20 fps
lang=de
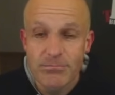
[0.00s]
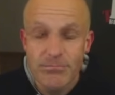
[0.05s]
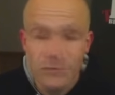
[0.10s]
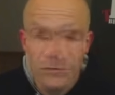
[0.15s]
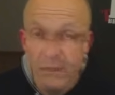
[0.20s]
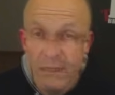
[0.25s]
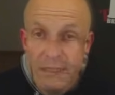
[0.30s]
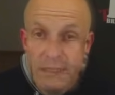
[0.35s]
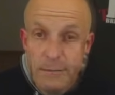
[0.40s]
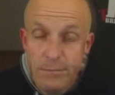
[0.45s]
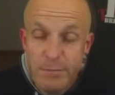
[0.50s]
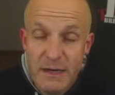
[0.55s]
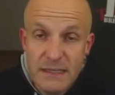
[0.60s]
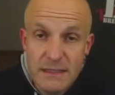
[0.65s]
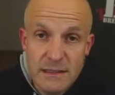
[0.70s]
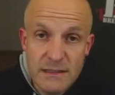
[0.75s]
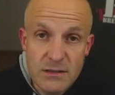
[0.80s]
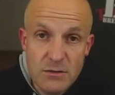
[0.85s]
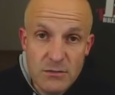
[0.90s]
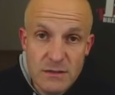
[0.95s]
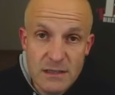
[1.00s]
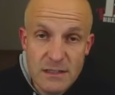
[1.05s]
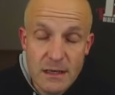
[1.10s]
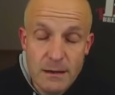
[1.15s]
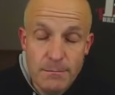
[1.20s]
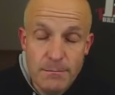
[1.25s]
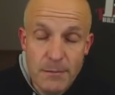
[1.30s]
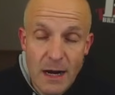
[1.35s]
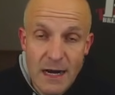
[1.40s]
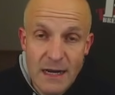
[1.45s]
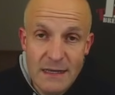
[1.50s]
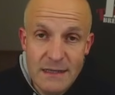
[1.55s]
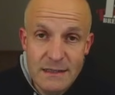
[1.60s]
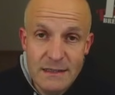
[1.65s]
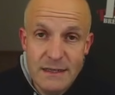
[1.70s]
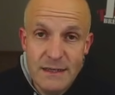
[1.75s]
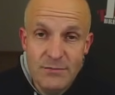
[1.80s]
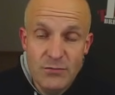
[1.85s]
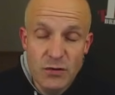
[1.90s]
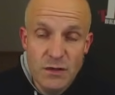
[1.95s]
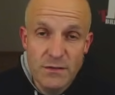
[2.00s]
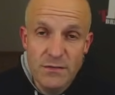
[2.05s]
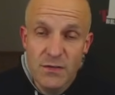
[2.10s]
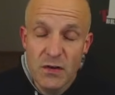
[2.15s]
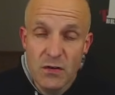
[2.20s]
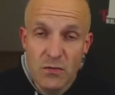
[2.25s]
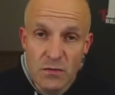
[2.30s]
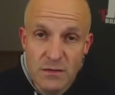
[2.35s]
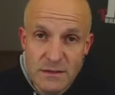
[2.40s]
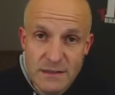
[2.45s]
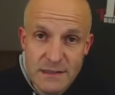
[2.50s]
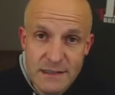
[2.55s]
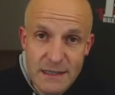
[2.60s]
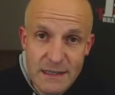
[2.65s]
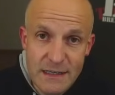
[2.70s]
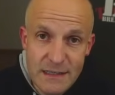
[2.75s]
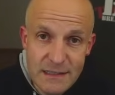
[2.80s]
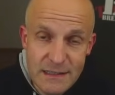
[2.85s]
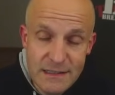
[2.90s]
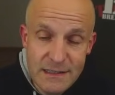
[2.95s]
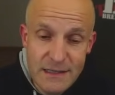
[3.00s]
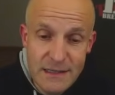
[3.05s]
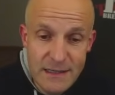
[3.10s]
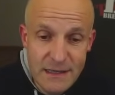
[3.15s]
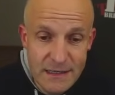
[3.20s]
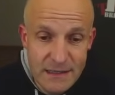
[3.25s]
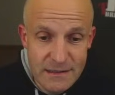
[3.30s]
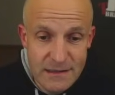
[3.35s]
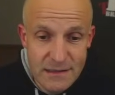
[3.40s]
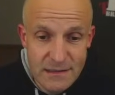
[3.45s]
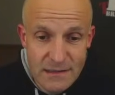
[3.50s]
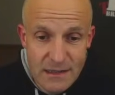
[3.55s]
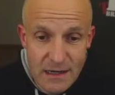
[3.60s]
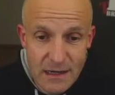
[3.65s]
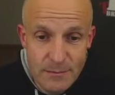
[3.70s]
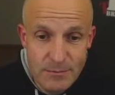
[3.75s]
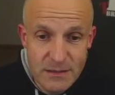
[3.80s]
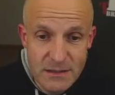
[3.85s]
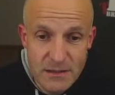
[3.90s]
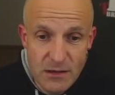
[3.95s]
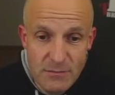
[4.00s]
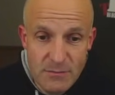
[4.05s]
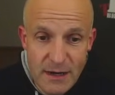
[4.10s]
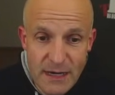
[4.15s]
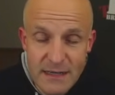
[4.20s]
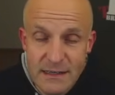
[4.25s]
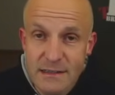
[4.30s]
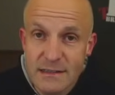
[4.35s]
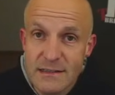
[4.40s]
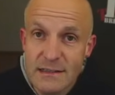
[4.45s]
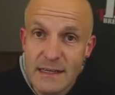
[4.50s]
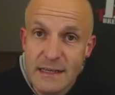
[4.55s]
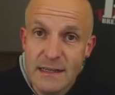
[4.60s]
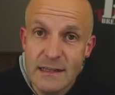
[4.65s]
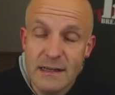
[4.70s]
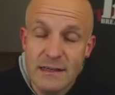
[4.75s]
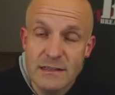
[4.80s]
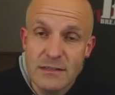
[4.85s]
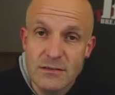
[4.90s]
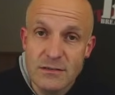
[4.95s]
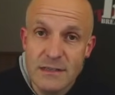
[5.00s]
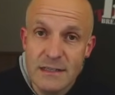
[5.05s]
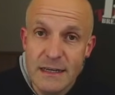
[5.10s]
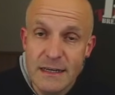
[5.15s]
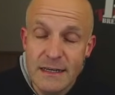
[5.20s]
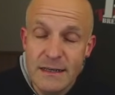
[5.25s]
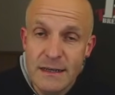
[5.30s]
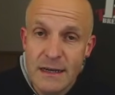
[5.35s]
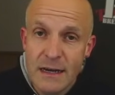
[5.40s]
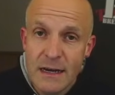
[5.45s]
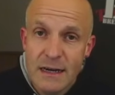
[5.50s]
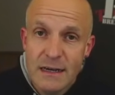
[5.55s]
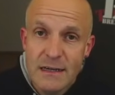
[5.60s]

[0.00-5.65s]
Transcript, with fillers: Und diese Petition ist gemeint, die wurde von uns initiiert, deshalb ist auch mein Gesicht da zu sehen.